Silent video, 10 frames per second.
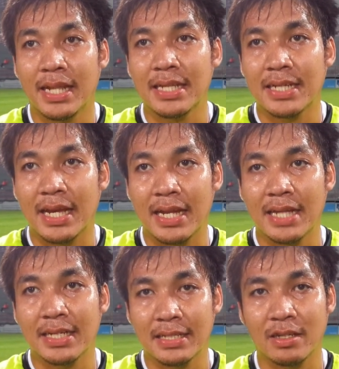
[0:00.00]
น่าจะ
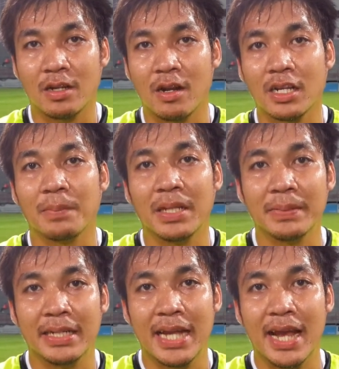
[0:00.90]
น่าจะต่อกรกับที
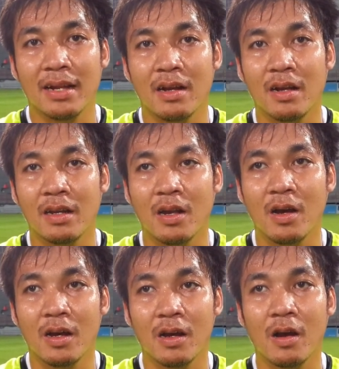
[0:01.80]
มอื่นได้แล้วก็ร
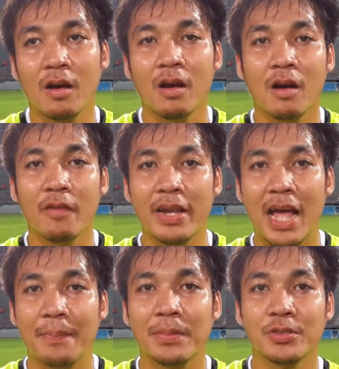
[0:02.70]
อขอขอเว
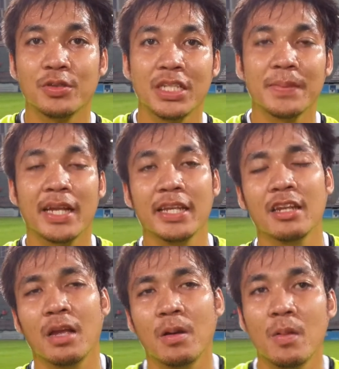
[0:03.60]
ลาปรับจูนทีมกันนิด
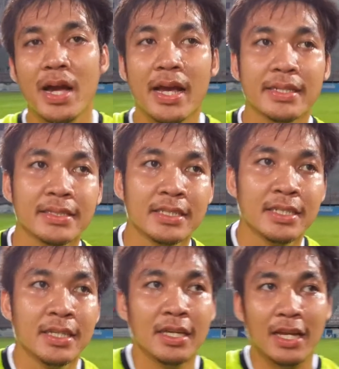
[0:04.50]
หน่อยเพราะว่า
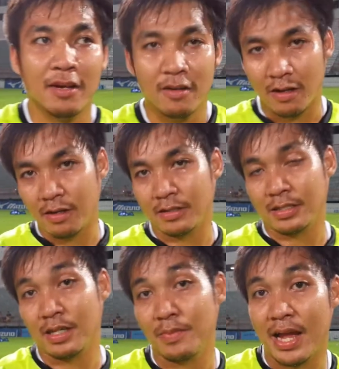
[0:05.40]
เราก็
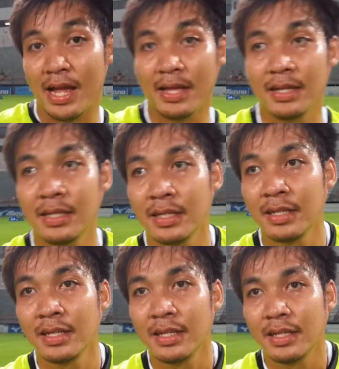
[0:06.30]
เข้ามา
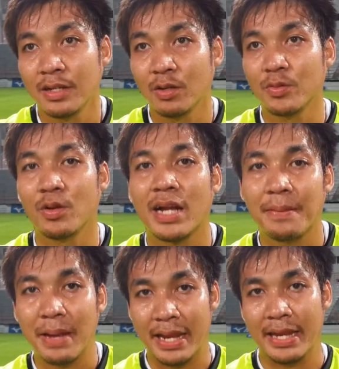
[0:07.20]
รวมตัวกั
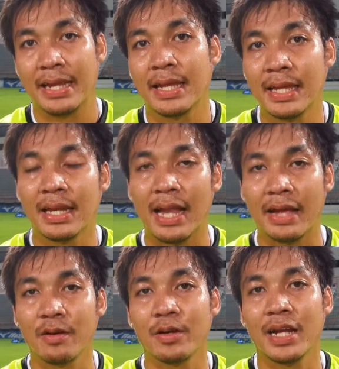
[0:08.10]
นใหม่หลา
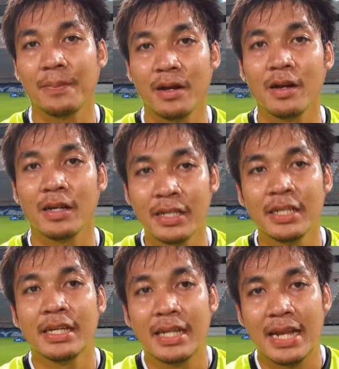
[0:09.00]
ยคนครับก็
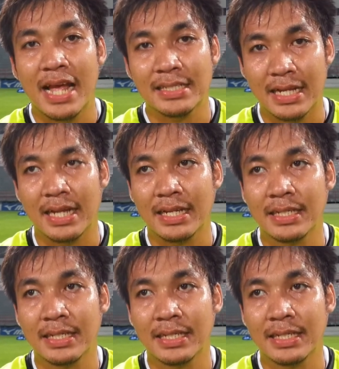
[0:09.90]
น่าจะ